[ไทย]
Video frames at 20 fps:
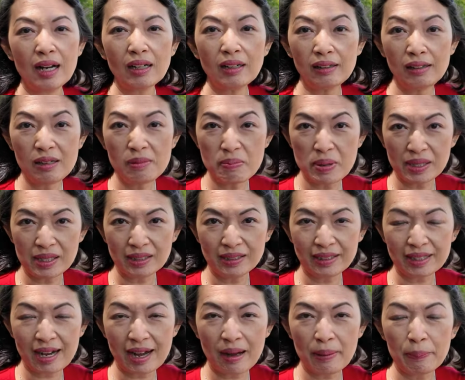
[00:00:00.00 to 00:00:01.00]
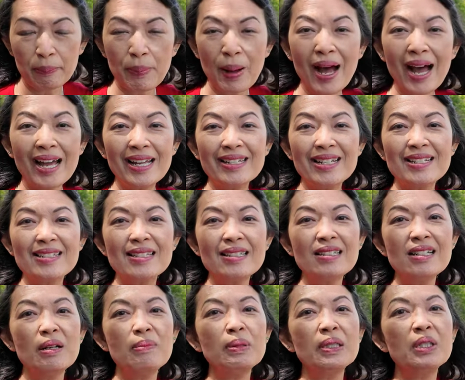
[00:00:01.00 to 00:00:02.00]
Early Bird นะคะ ภายในสิ้น
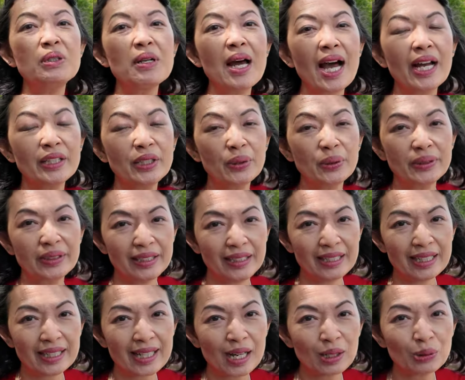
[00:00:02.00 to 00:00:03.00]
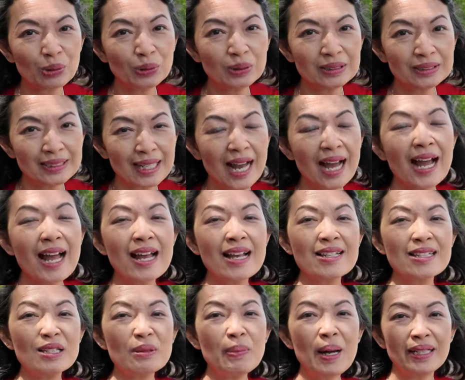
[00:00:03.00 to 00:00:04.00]
เดือนมิถุนายนนี้นะคะ คุณจะ
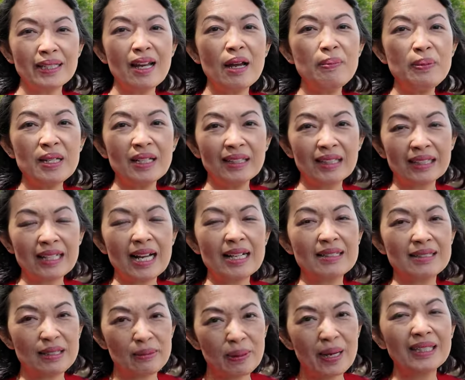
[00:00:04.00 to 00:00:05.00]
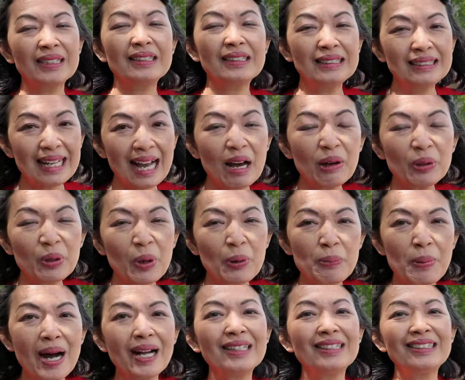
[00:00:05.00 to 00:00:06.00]
ซื้อบัตรได้เพียงราคา
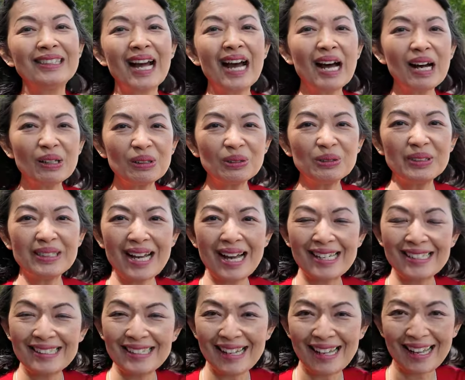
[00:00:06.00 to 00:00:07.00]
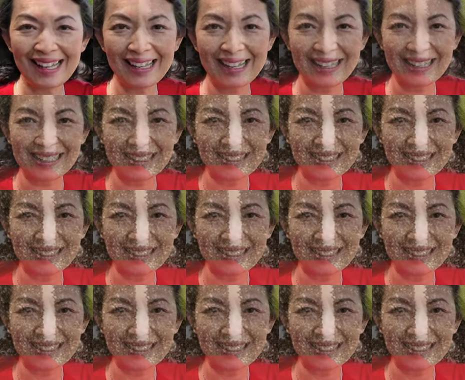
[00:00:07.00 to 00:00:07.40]
4,900 บาทเท่านั้นเอง